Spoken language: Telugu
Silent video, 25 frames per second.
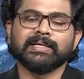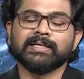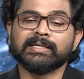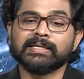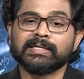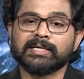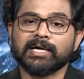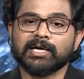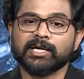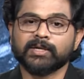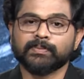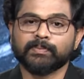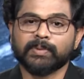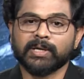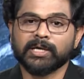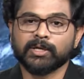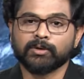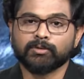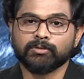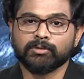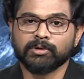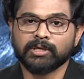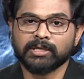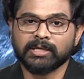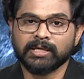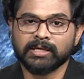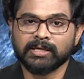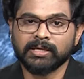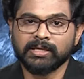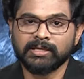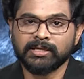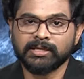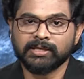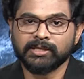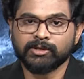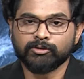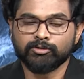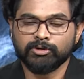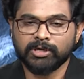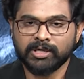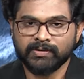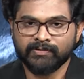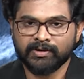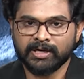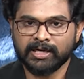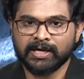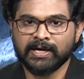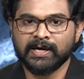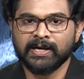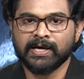ఎండ్ కార్డు పడకూడదన్నది కొన్ని
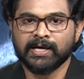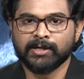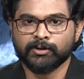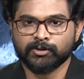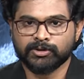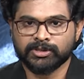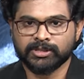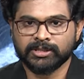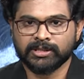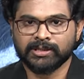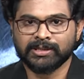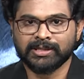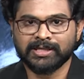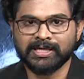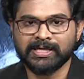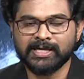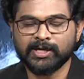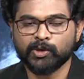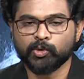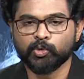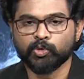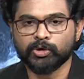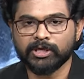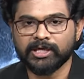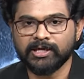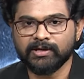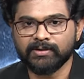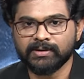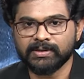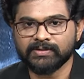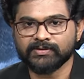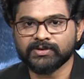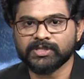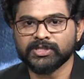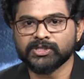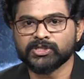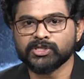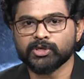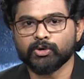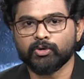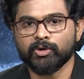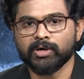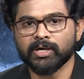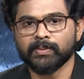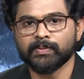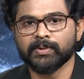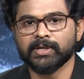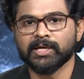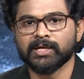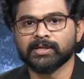వర్గాల ఆలోచన ఎందుకంటే కుక్కీలు నివసించే
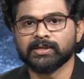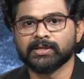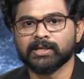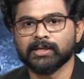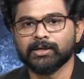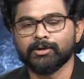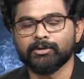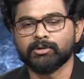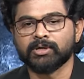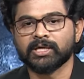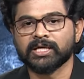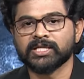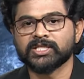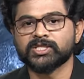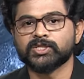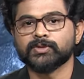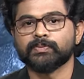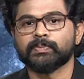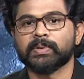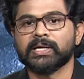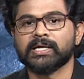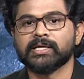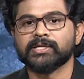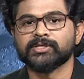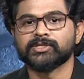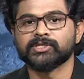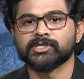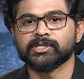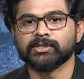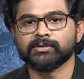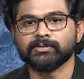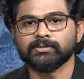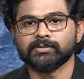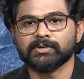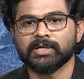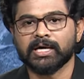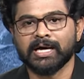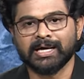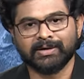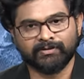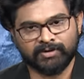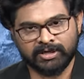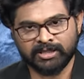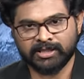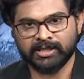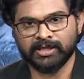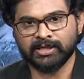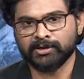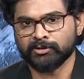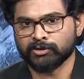కొండ ప్రాంతాల్లో డ్రగ్స్ పండించడం
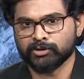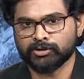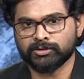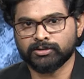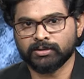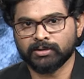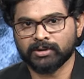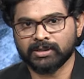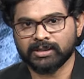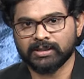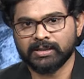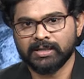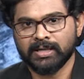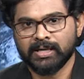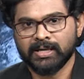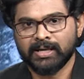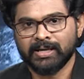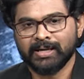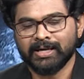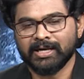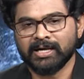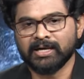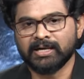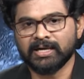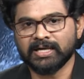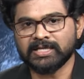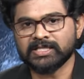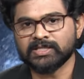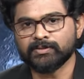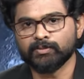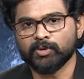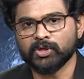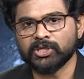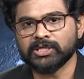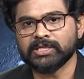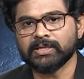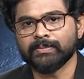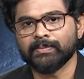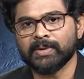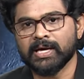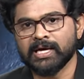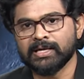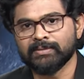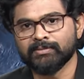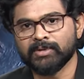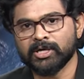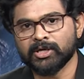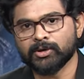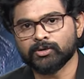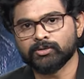ఆనవాయితీగా వస్తోంది ఈ డ్రగ్స్ మొదట
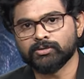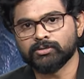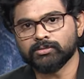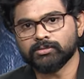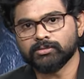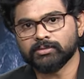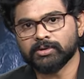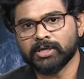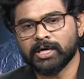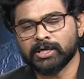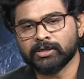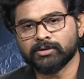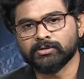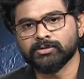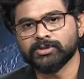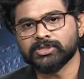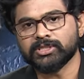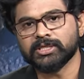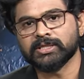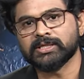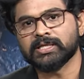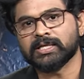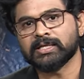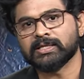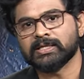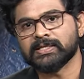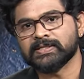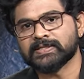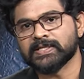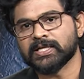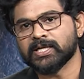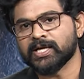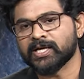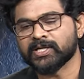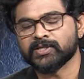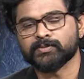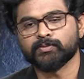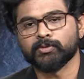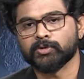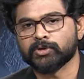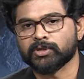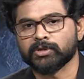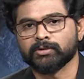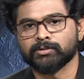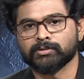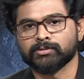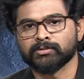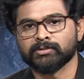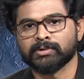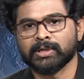మయన్మార్కు అటు నుంచి ఇతర దేశాలు ఎక్స్పోర్ట్
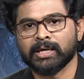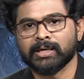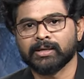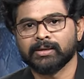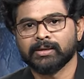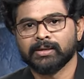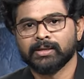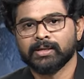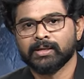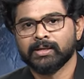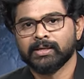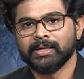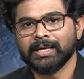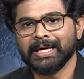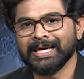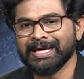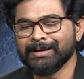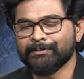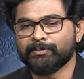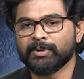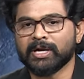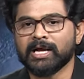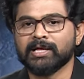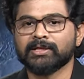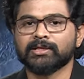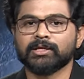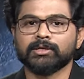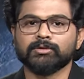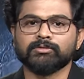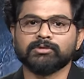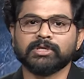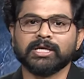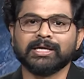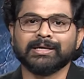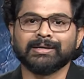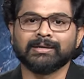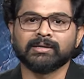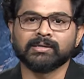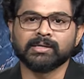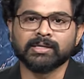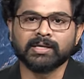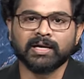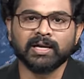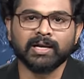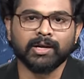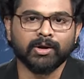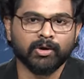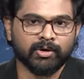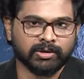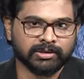అవుతున్నాయి ఈ ప్రాంతం నుండే డ్రగ్
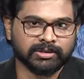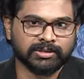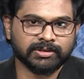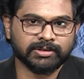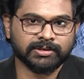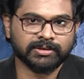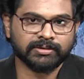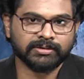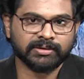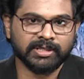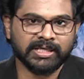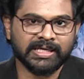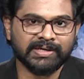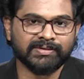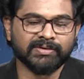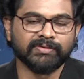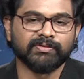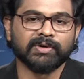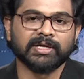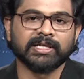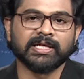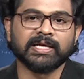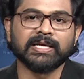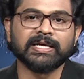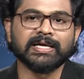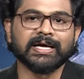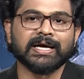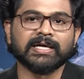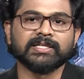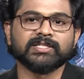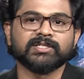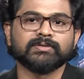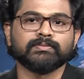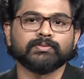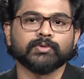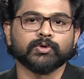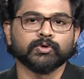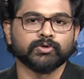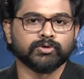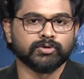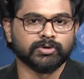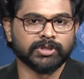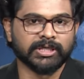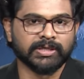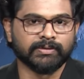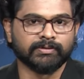లాట్స్ ఈ వివాదానికి ఆద్యం పోస్తూనే